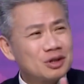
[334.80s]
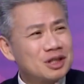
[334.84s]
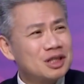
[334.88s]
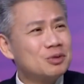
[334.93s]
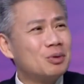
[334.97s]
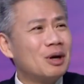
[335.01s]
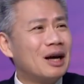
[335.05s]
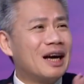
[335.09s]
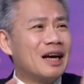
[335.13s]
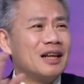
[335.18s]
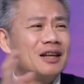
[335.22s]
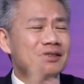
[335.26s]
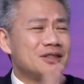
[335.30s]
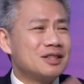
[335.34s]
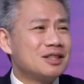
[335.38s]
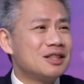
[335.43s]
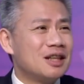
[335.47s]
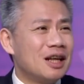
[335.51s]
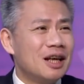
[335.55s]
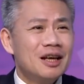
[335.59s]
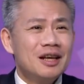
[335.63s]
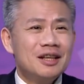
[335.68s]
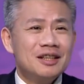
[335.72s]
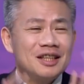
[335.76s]
从室外赶到室
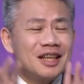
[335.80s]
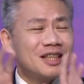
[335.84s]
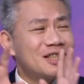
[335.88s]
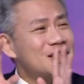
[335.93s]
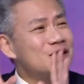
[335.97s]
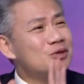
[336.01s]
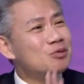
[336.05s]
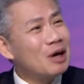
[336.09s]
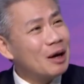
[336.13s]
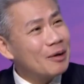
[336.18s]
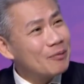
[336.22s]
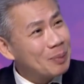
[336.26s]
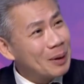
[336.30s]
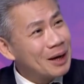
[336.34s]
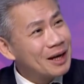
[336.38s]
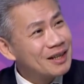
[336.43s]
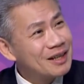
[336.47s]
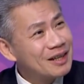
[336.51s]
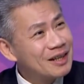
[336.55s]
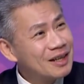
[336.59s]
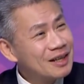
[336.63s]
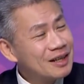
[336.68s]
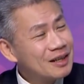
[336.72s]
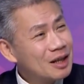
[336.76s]
内，你在室外
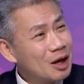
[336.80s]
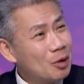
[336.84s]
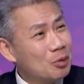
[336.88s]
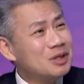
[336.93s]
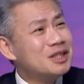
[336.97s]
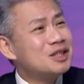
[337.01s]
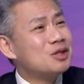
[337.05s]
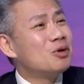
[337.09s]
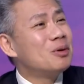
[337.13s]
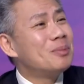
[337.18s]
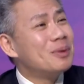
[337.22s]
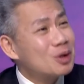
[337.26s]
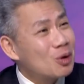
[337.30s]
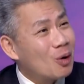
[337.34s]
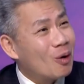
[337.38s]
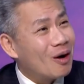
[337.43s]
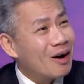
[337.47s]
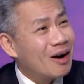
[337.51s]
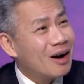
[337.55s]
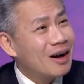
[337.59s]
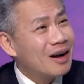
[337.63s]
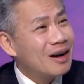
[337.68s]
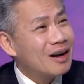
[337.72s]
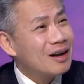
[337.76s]
喷，那蚊子会不会
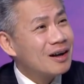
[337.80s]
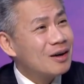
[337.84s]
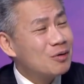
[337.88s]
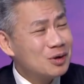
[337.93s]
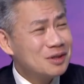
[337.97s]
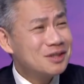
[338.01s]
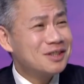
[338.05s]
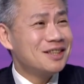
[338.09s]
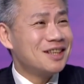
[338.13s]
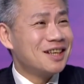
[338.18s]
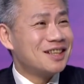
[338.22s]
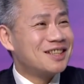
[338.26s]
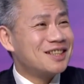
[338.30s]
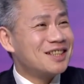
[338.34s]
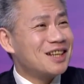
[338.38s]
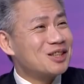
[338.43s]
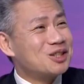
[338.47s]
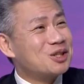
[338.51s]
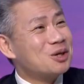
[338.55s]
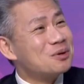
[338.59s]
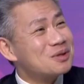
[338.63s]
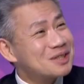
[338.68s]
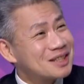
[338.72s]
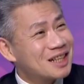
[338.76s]
躲？蚊子也是
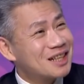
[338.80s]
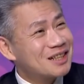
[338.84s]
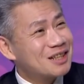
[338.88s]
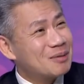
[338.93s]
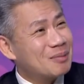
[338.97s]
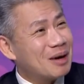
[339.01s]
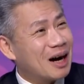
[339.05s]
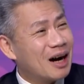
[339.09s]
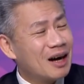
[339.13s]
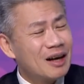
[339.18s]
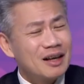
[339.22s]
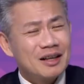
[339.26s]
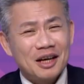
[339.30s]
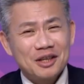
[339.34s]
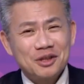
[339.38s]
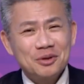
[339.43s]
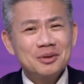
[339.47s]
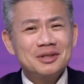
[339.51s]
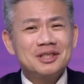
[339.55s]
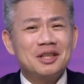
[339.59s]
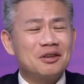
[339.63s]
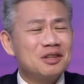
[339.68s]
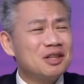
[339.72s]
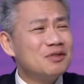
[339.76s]
要求生的嘛，它就
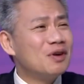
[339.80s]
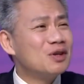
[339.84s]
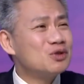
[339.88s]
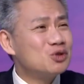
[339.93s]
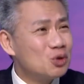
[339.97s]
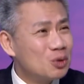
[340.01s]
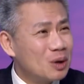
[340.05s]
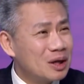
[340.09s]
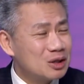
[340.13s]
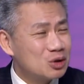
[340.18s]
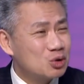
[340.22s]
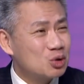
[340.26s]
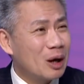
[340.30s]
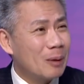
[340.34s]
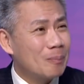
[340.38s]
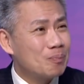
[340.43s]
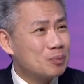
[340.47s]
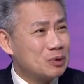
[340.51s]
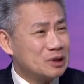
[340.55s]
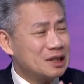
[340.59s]
会找地方去乱窜，